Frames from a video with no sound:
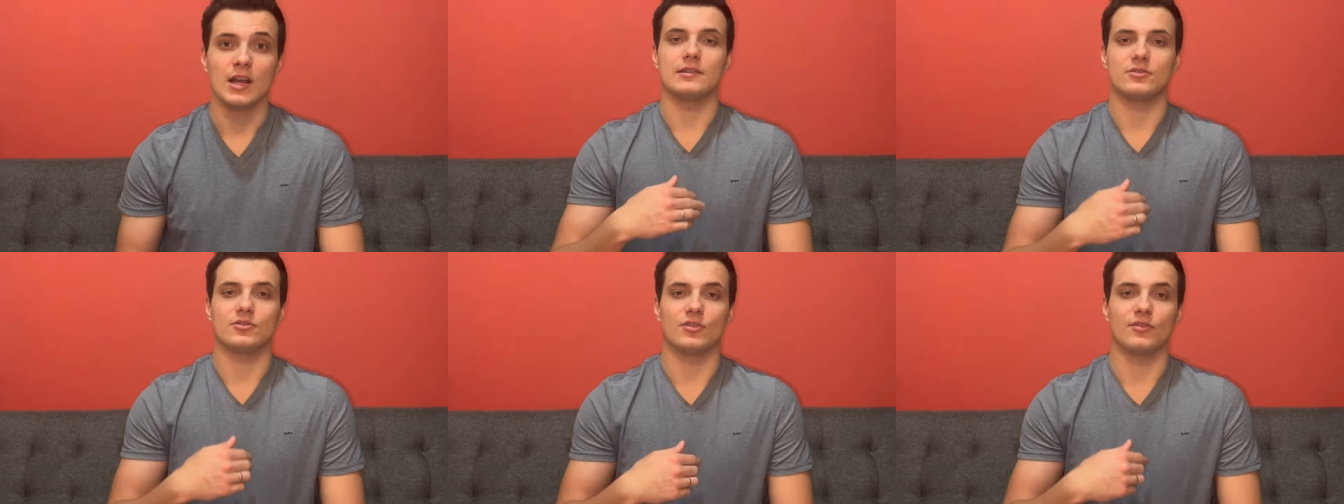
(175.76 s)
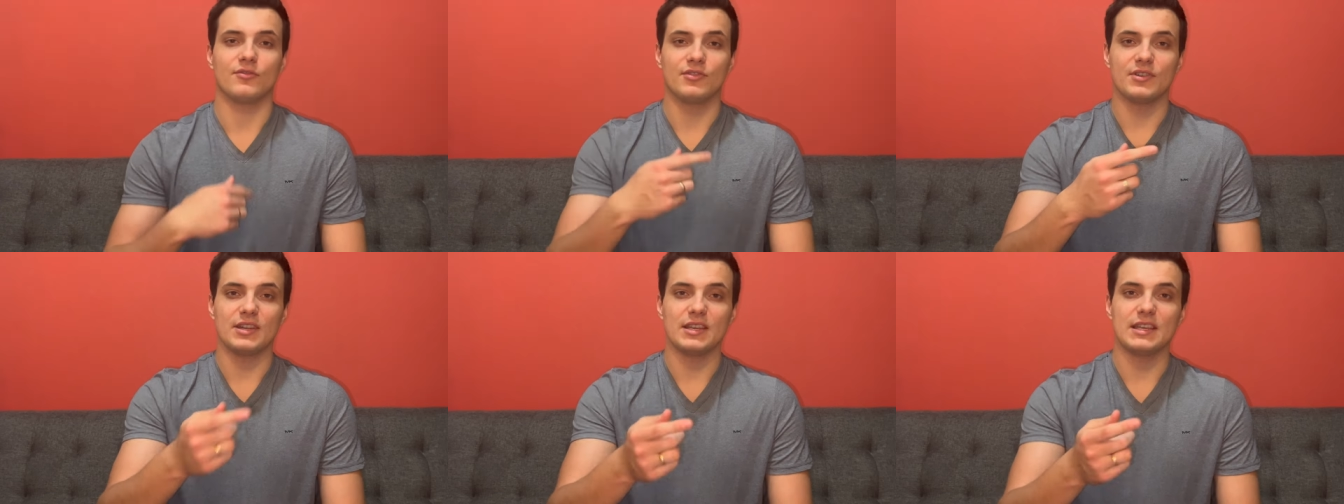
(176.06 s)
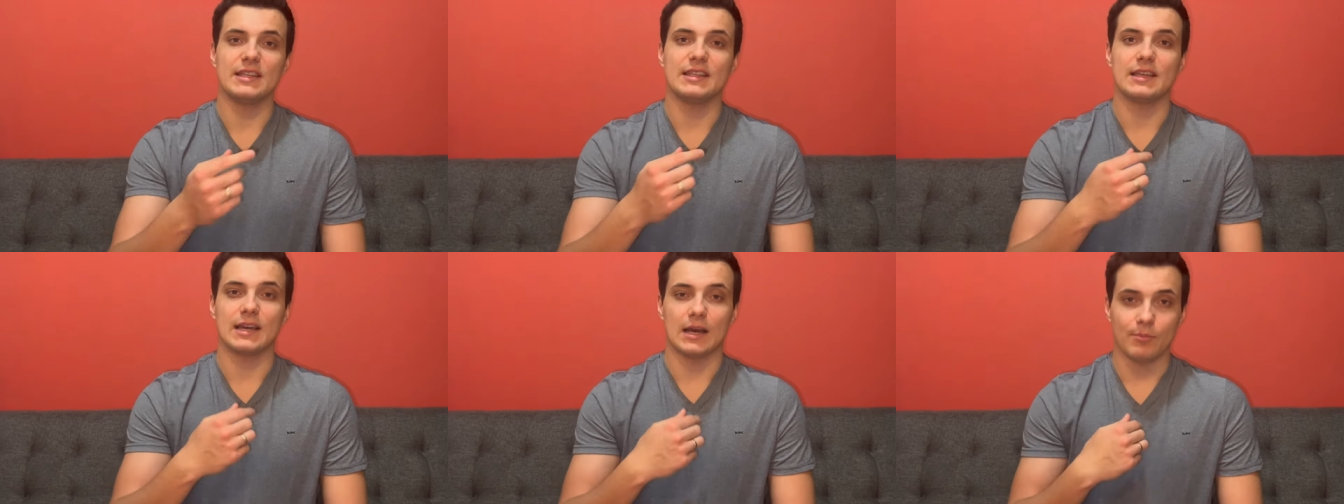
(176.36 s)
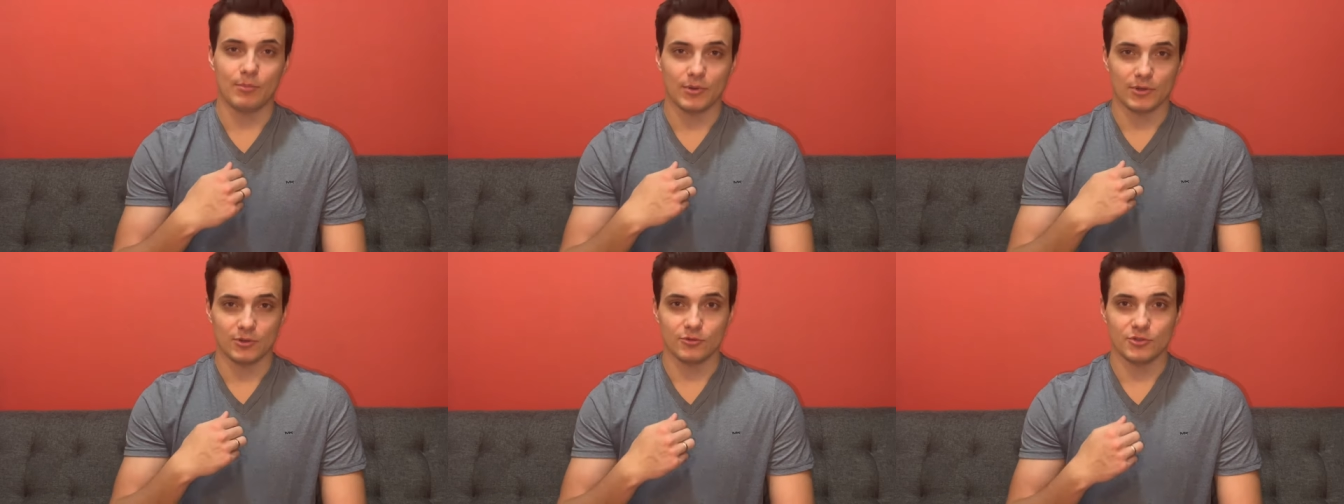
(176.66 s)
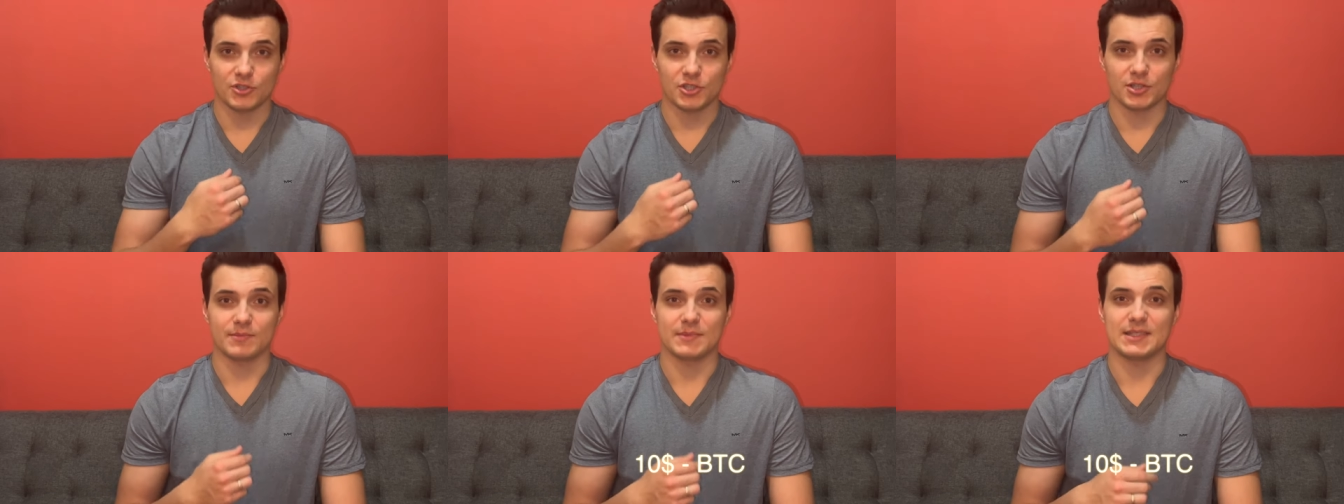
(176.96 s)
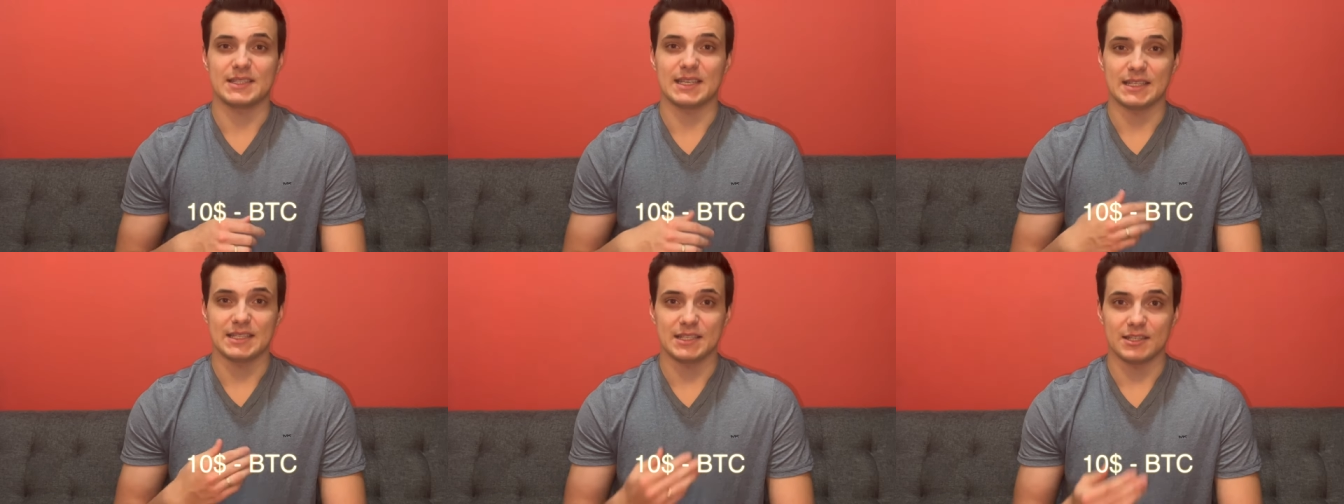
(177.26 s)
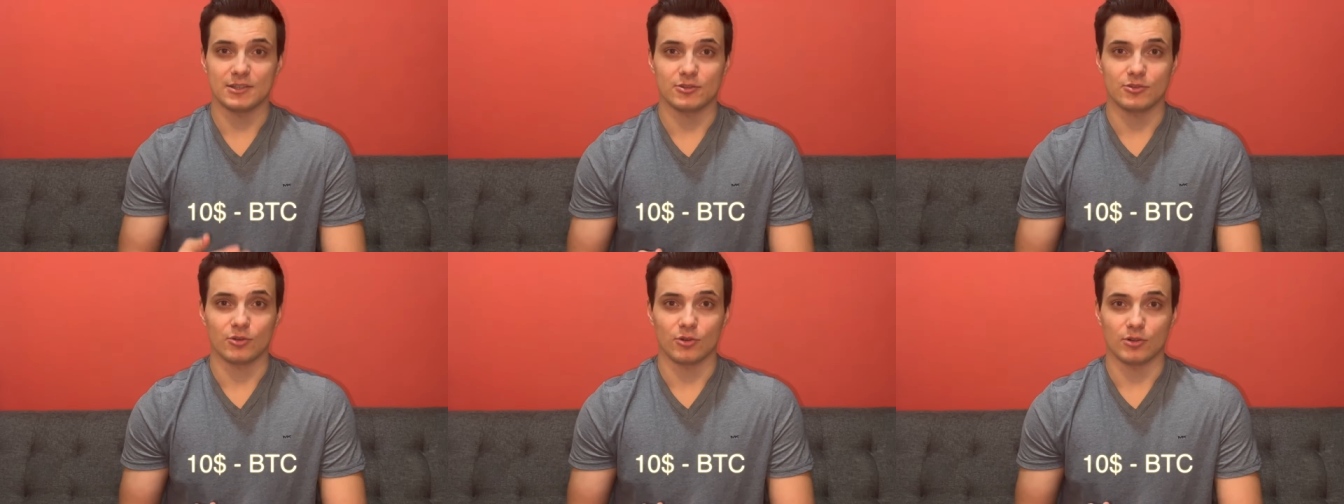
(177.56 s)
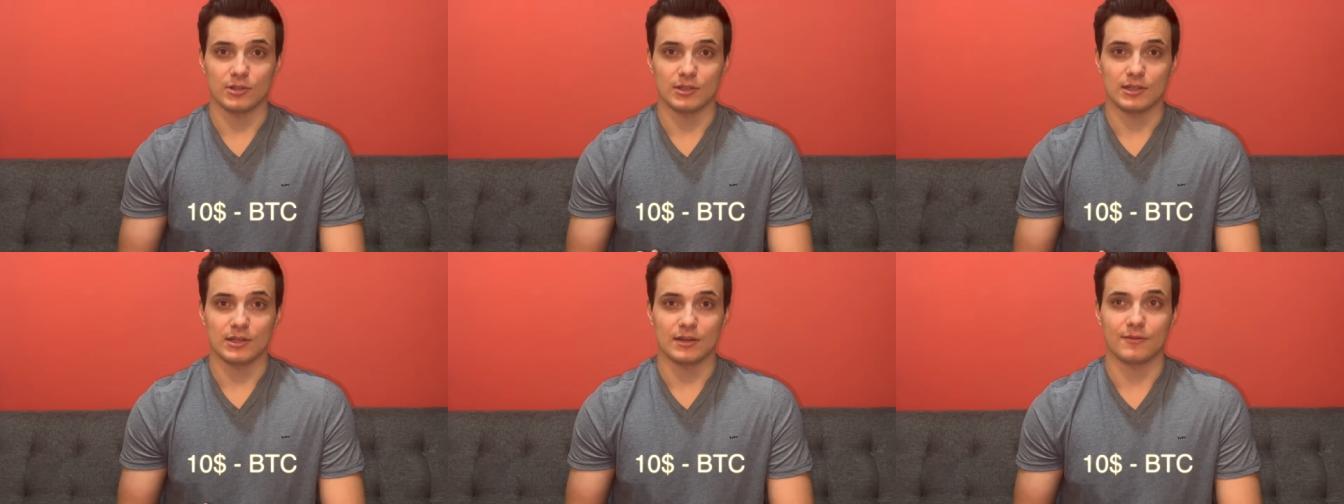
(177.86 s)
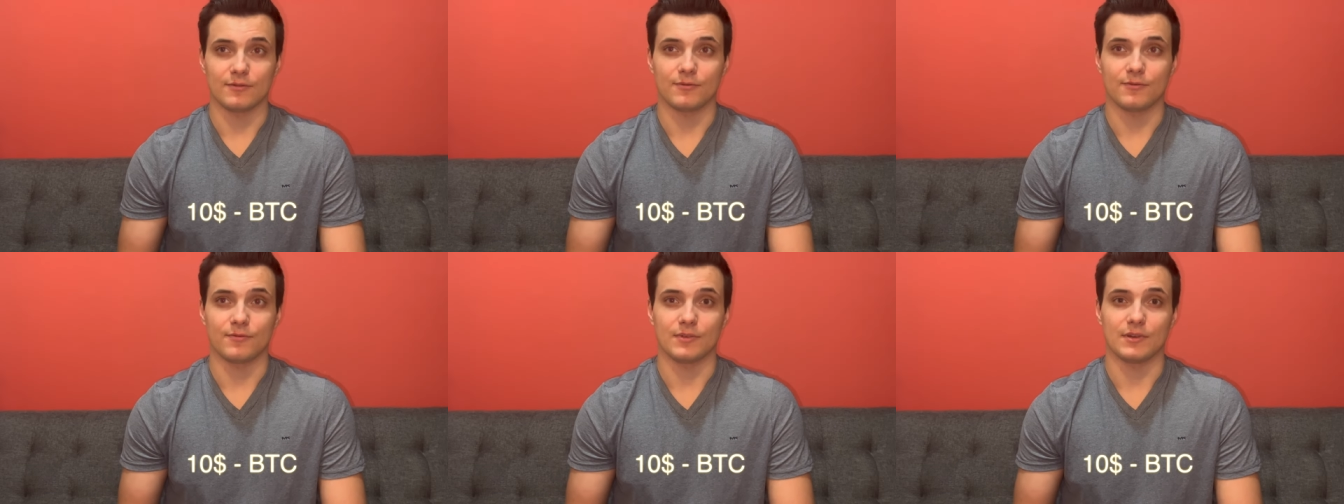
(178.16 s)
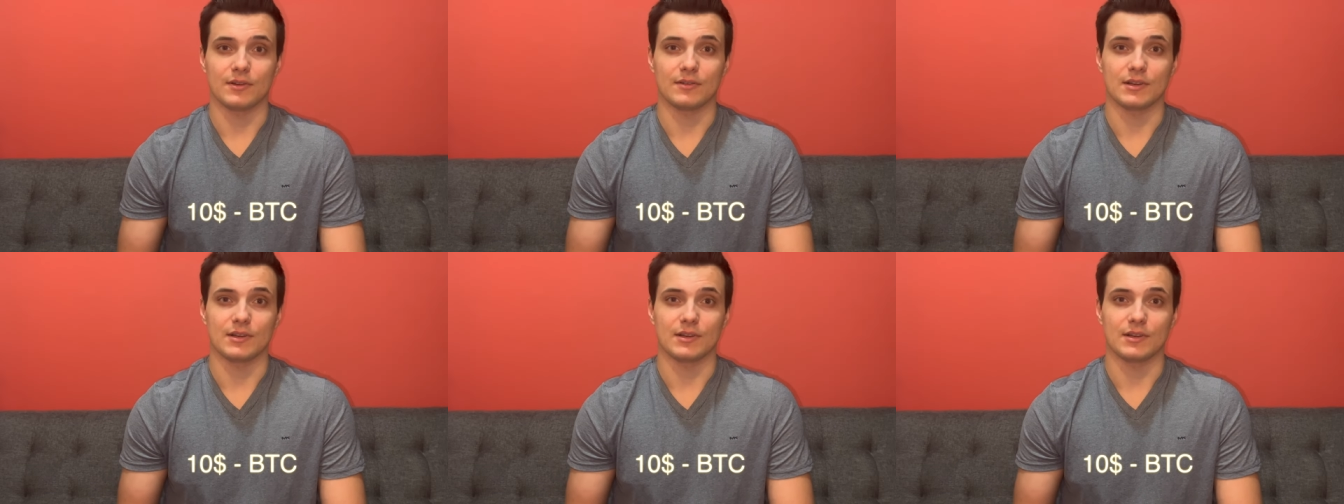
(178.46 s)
то вы и я получим 10 долларов э,